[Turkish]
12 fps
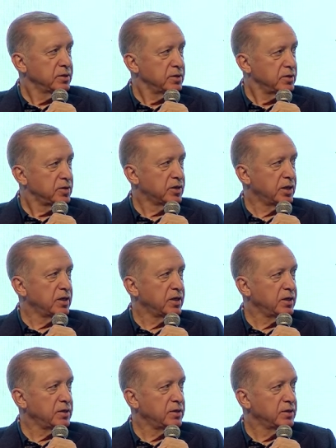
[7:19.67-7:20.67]

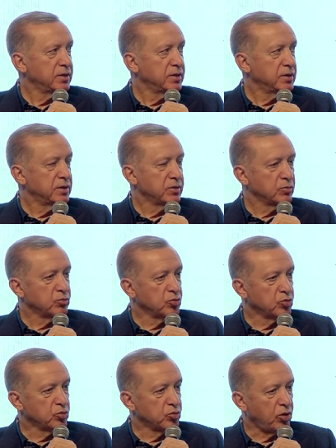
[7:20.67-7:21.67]
inşallah
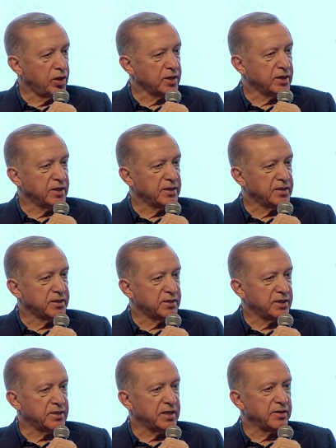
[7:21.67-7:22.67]
bu doğal gaz
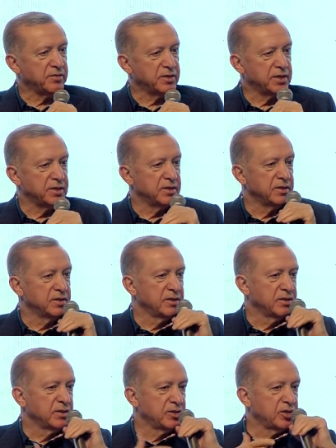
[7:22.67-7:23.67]
rezervini
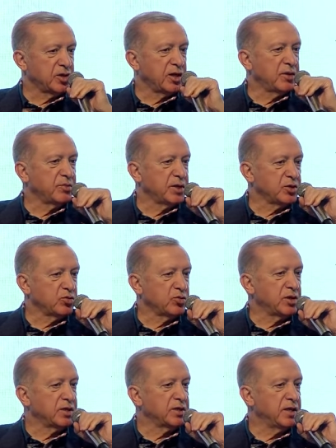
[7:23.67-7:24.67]
çıkarmak
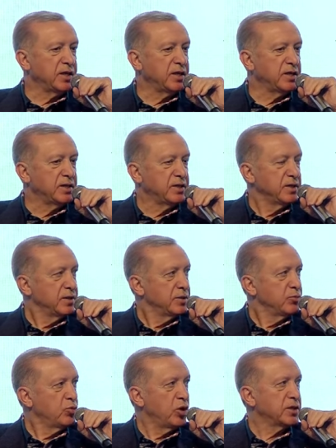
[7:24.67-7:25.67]
suretiyle
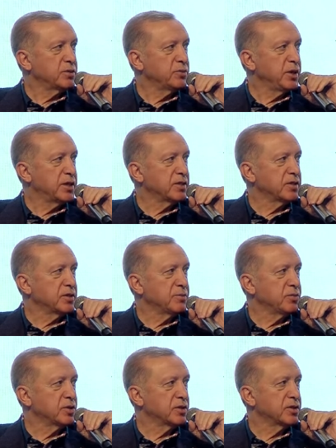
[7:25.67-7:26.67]
bu adımı
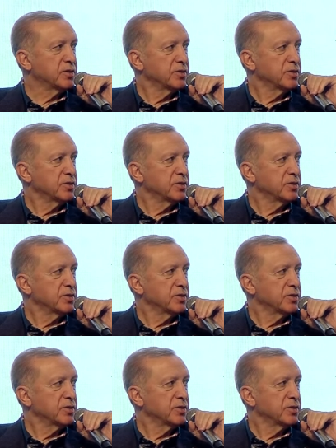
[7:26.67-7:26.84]
attığımız